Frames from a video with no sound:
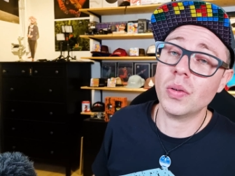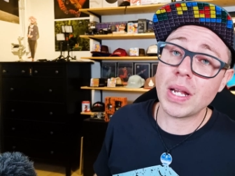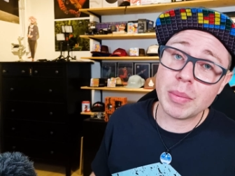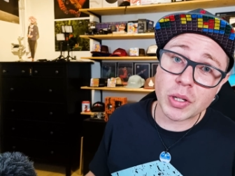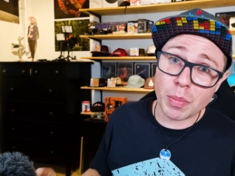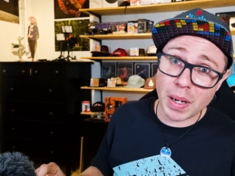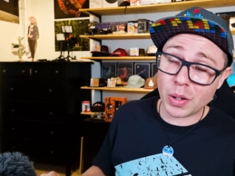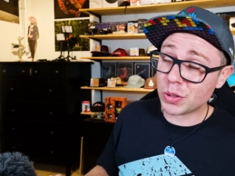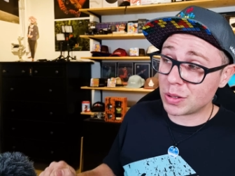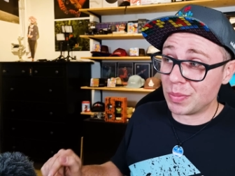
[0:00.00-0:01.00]
Und damit kommen
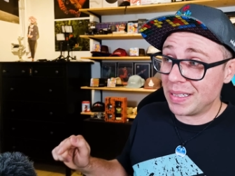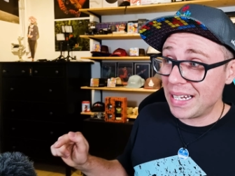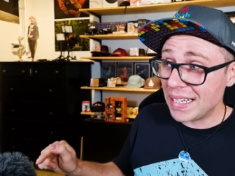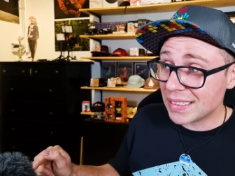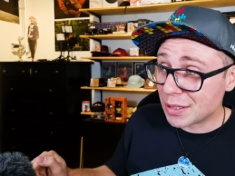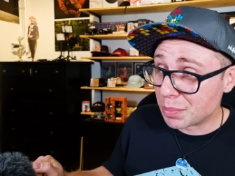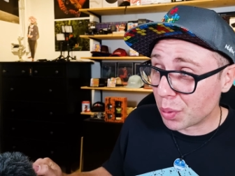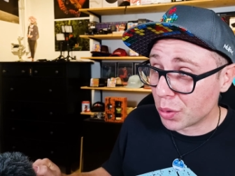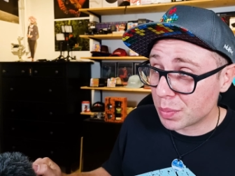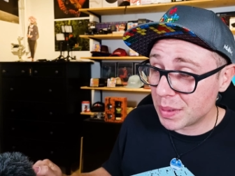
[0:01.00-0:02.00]
wir auch zum nächsten
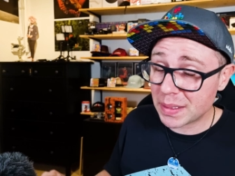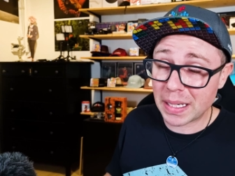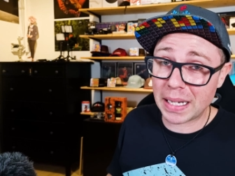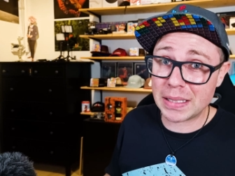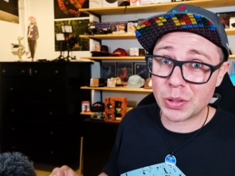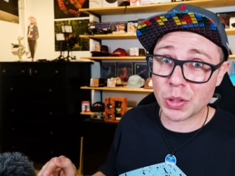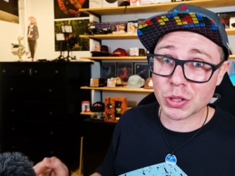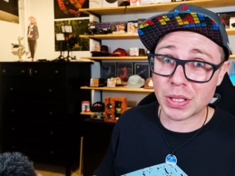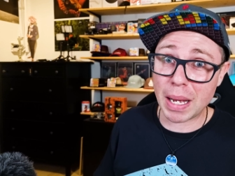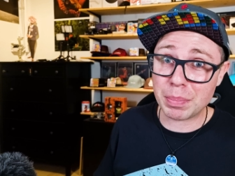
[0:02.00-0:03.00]
Punkt mit dieser
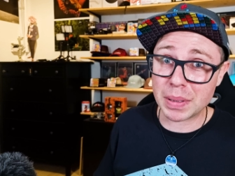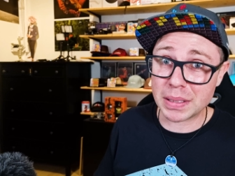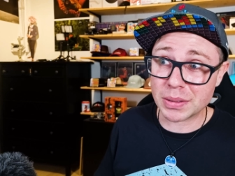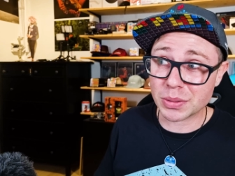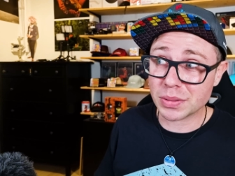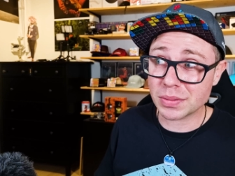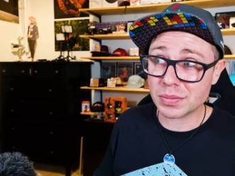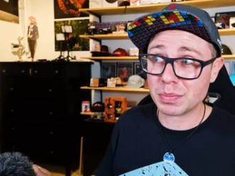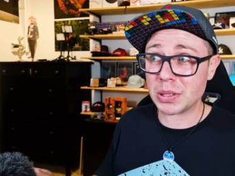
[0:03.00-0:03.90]
kategorischen Ablehnung,